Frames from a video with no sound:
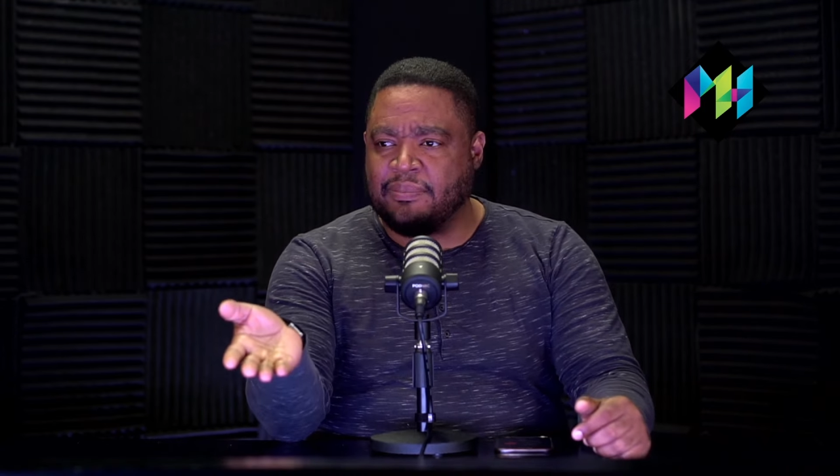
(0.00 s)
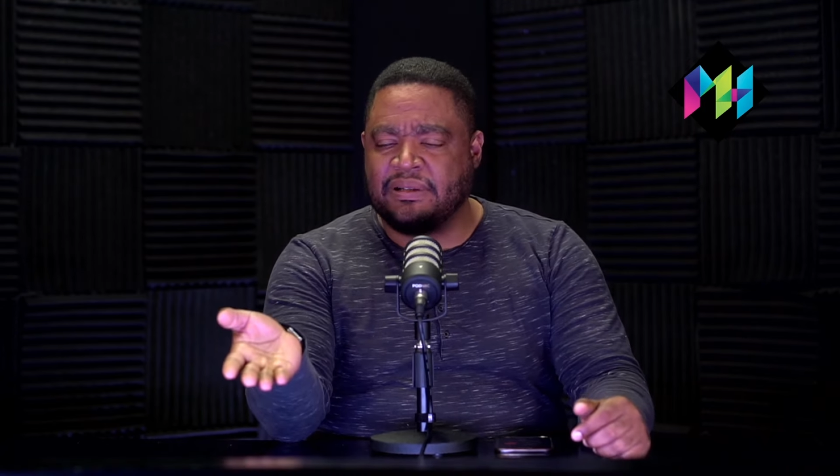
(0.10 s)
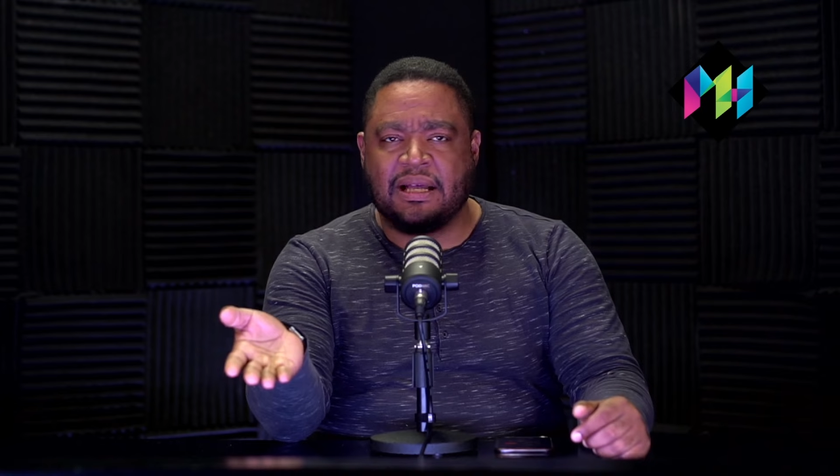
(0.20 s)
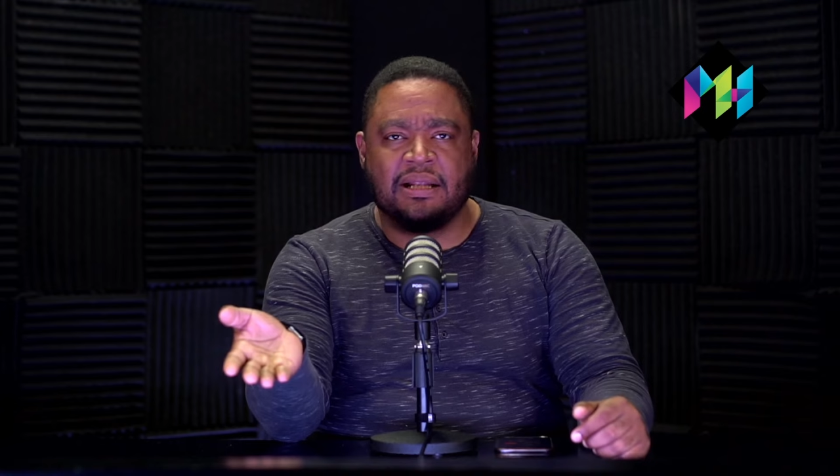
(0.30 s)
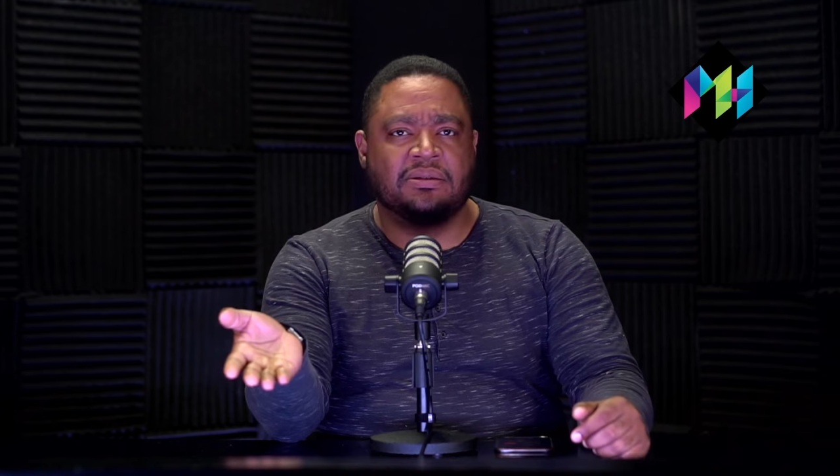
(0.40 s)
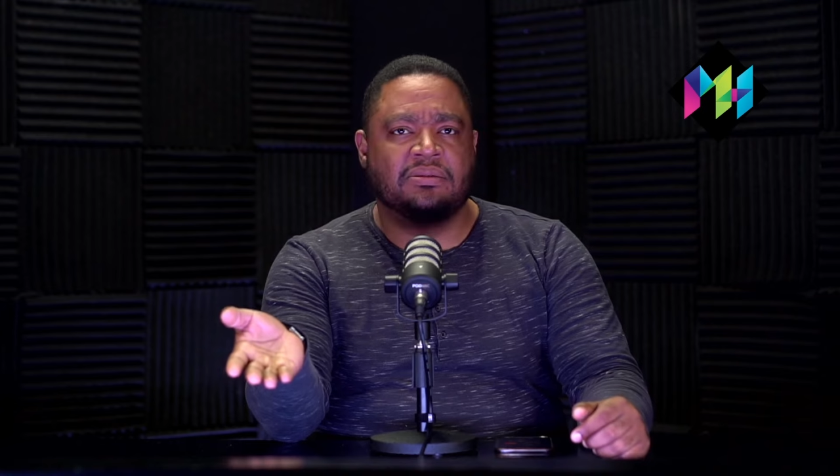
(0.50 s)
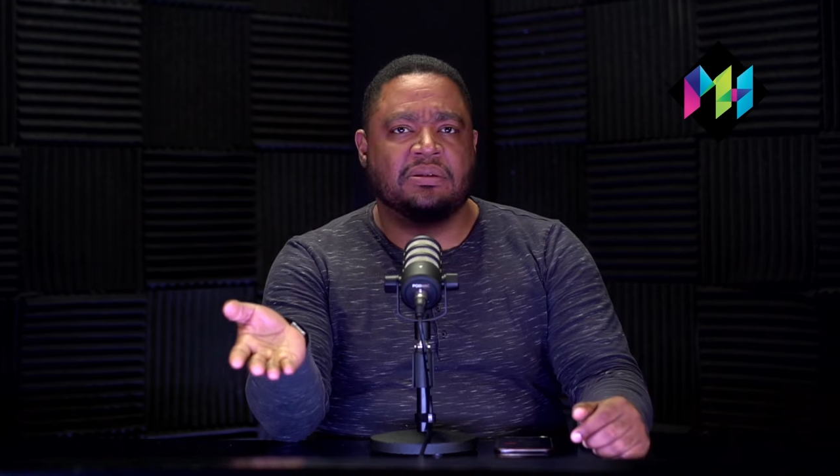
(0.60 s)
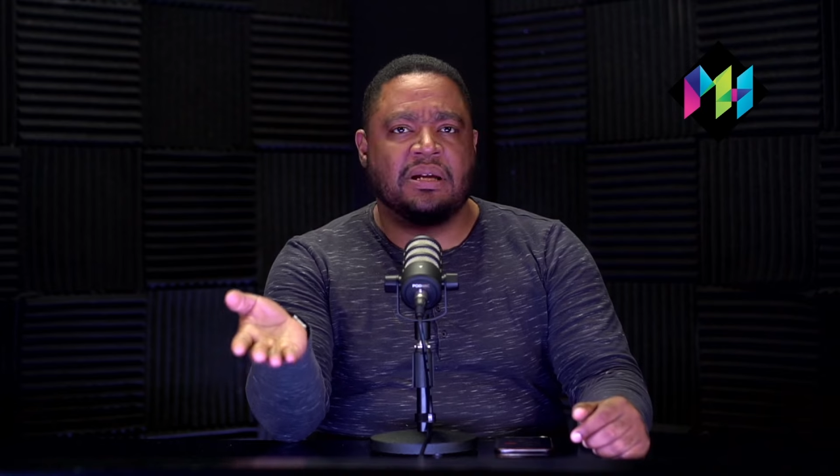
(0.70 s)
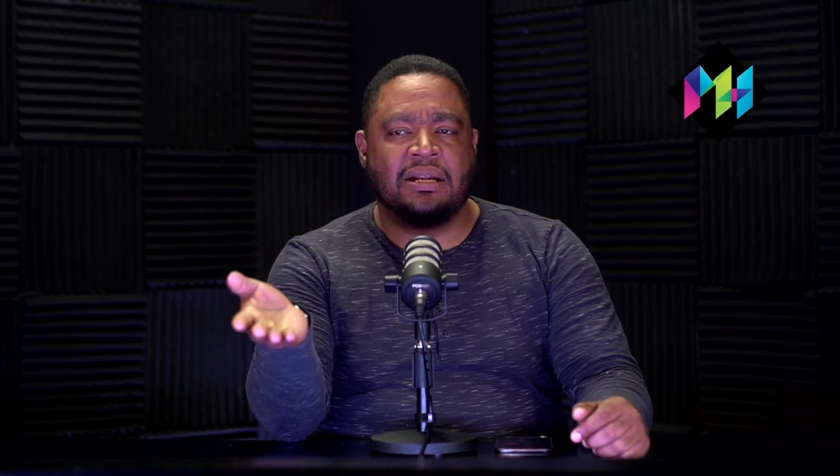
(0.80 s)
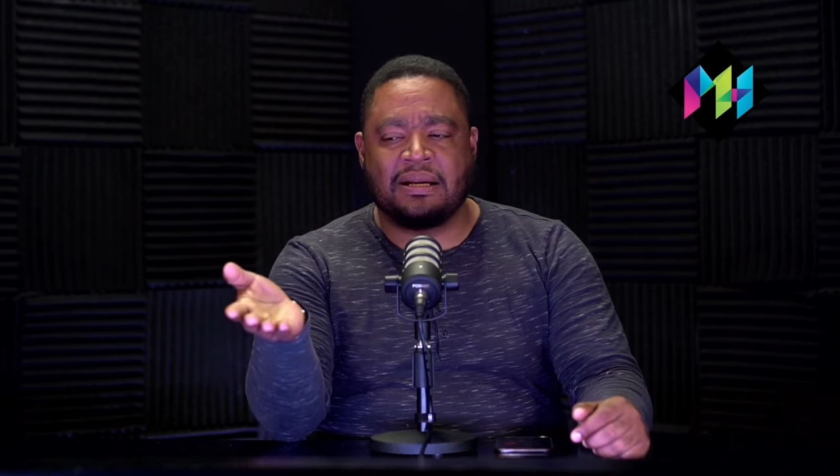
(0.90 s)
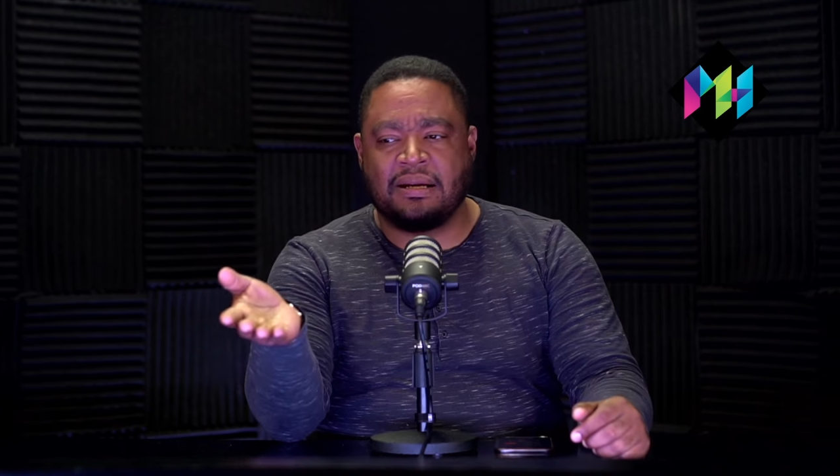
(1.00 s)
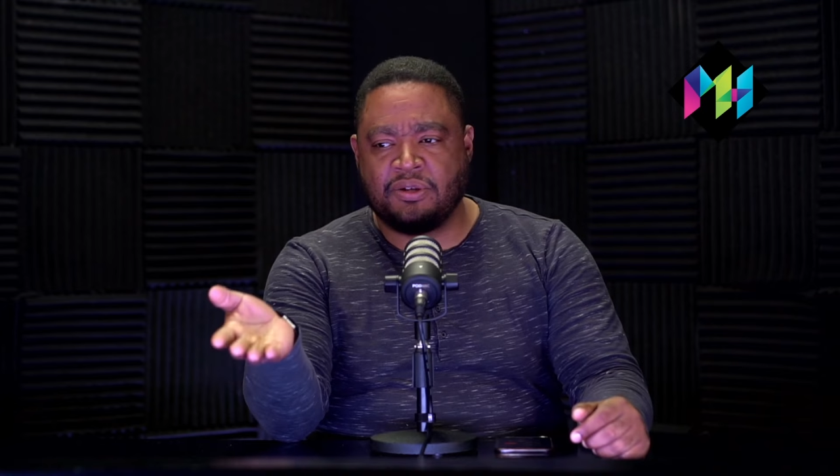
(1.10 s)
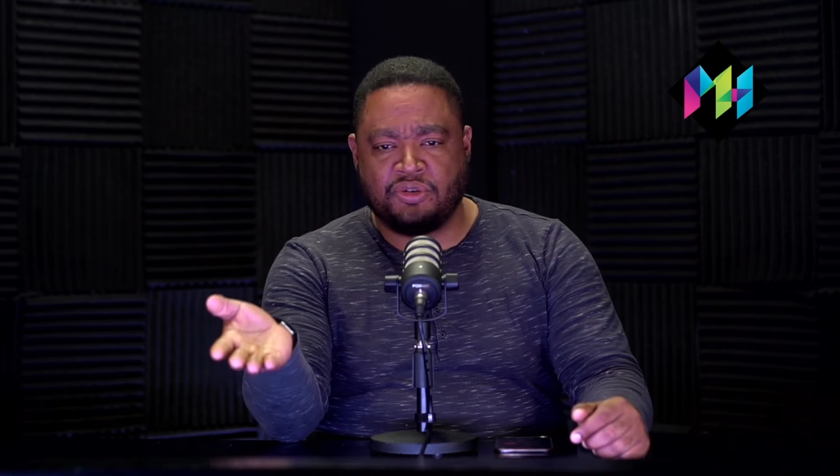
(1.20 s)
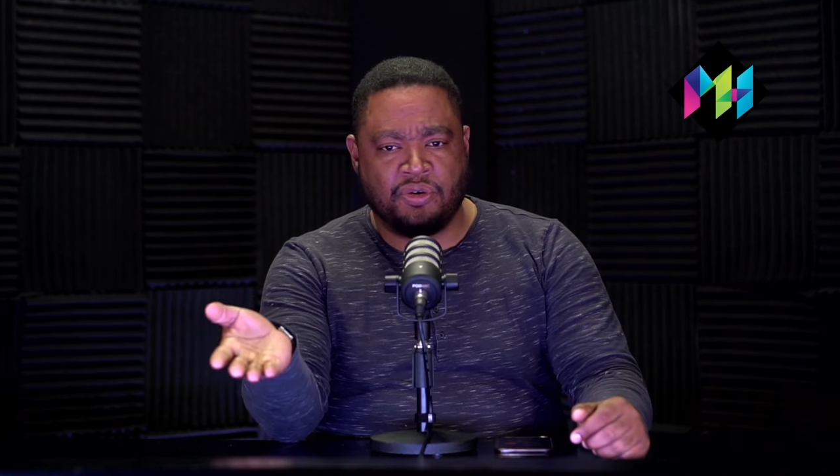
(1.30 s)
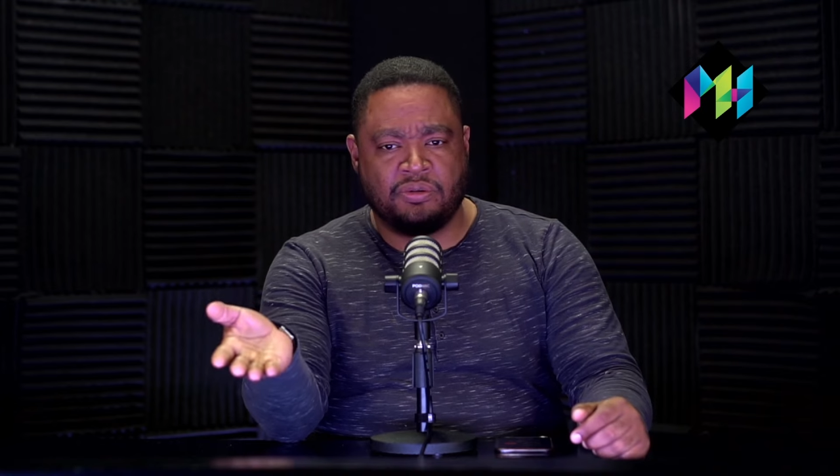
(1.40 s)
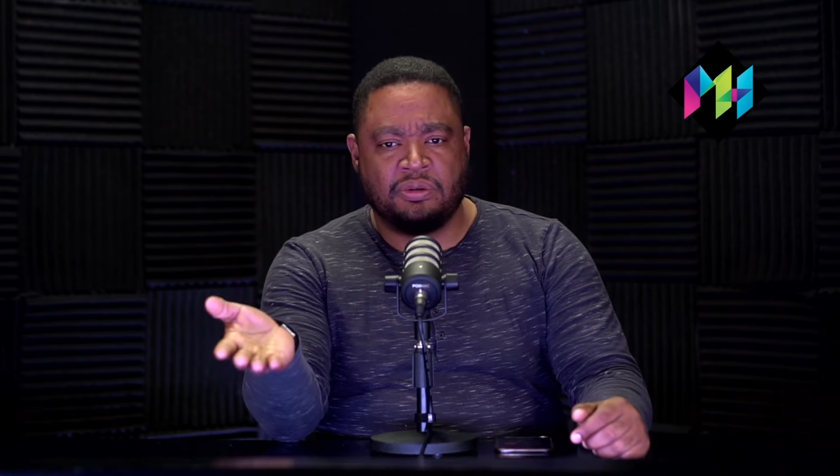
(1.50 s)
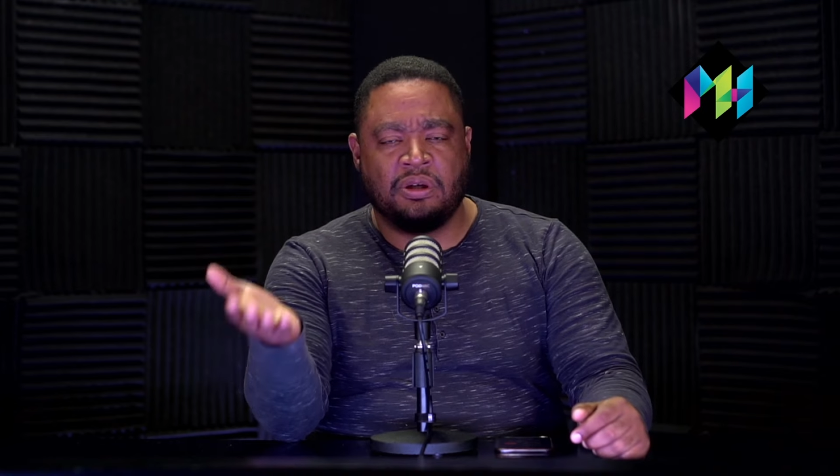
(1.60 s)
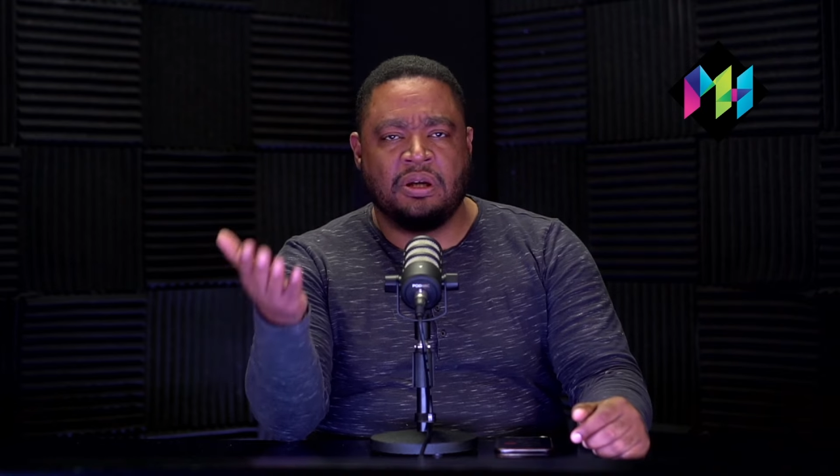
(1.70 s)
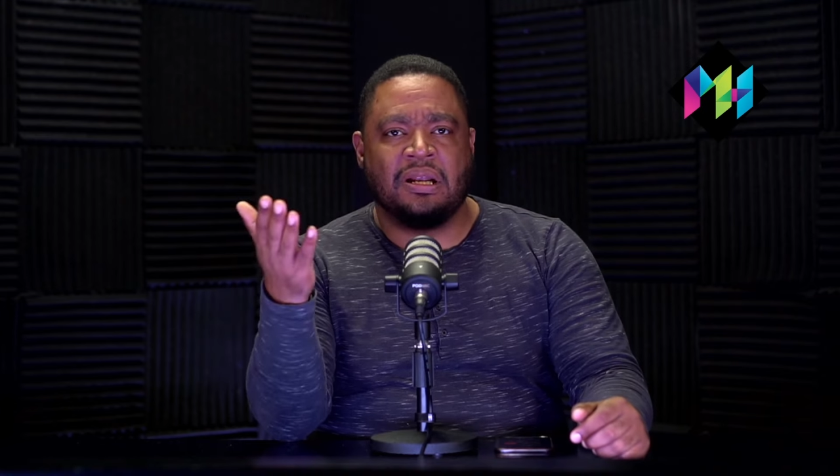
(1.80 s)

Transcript: capital a la reelección